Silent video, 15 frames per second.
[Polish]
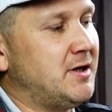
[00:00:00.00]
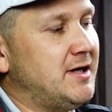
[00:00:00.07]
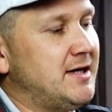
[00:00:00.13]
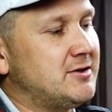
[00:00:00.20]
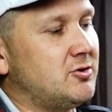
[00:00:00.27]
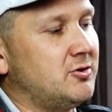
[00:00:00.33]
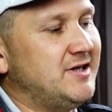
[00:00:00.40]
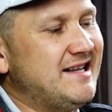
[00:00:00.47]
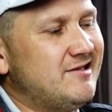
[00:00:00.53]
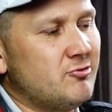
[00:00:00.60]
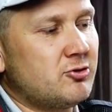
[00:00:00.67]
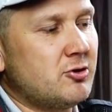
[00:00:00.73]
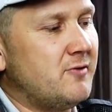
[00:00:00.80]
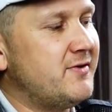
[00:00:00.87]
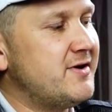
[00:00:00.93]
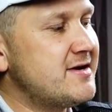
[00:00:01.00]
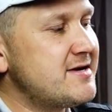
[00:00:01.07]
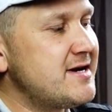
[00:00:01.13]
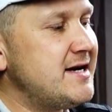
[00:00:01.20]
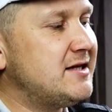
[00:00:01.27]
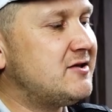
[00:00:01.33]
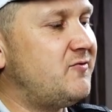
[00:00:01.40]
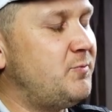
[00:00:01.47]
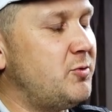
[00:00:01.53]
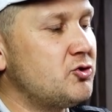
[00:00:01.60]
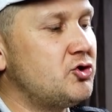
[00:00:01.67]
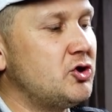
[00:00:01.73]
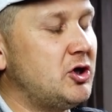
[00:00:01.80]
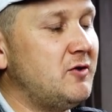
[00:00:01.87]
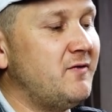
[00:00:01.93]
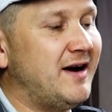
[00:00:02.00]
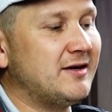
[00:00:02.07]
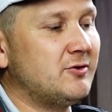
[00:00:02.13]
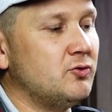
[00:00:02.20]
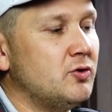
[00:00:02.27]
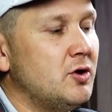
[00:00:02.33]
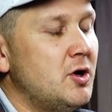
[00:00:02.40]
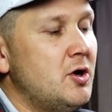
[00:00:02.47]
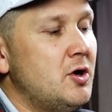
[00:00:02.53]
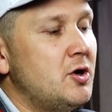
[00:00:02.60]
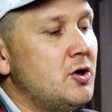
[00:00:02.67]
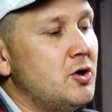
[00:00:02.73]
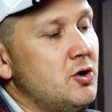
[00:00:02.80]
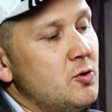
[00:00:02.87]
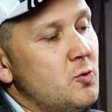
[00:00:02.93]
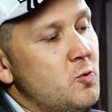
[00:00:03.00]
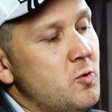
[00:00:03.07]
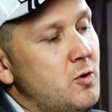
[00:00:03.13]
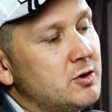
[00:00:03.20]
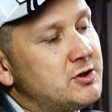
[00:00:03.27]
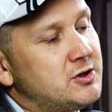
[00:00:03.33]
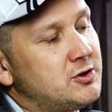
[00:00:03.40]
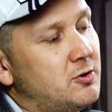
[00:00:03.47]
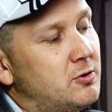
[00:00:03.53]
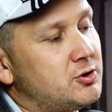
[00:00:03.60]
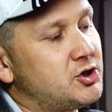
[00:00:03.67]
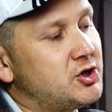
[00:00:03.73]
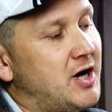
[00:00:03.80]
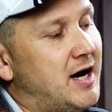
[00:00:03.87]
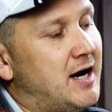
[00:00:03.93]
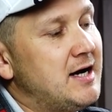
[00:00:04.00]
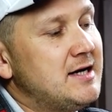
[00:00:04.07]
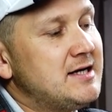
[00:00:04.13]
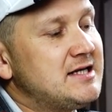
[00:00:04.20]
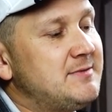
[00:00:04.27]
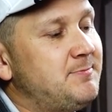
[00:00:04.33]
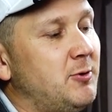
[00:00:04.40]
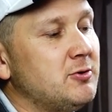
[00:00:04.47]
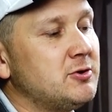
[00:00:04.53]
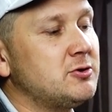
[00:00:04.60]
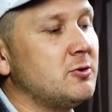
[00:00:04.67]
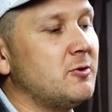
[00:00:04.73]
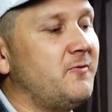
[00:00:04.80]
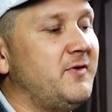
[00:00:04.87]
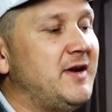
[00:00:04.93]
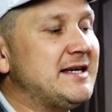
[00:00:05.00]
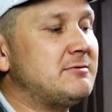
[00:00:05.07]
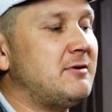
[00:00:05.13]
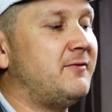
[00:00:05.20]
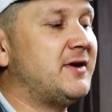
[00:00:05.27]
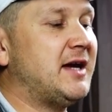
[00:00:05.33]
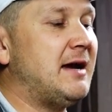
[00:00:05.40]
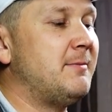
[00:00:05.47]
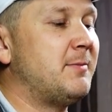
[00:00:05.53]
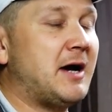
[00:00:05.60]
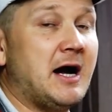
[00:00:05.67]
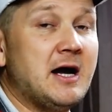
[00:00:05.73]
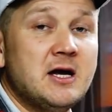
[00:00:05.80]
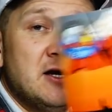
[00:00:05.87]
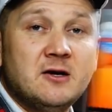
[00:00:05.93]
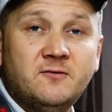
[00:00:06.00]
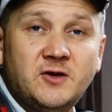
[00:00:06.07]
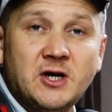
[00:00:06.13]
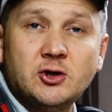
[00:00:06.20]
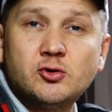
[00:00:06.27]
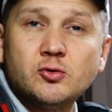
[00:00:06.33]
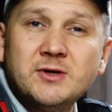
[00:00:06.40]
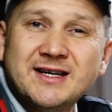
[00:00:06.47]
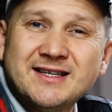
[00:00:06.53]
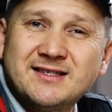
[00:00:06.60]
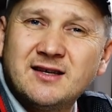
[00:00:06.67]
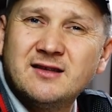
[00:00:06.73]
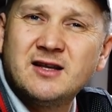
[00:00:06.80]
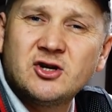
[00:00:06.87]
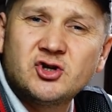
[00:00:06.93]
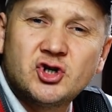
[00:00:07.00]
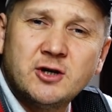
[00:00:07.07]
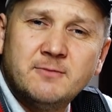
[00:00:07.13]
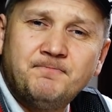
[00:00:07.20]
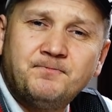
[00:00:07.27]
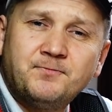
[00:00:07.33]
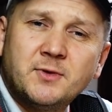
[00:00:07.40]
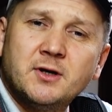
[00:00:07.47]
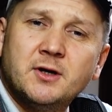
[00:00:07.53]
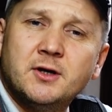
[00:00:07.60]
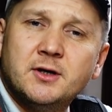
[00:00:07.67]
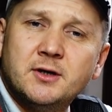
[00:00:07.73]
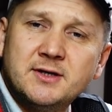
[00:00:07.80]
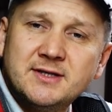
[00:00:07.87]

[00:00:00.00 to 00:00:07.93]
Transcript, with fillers: Jest to jednodniowy rejs w poszukiwaniu Y, łososia. Sponsor Wiesław Kępka. Wiesiu jest naszym y,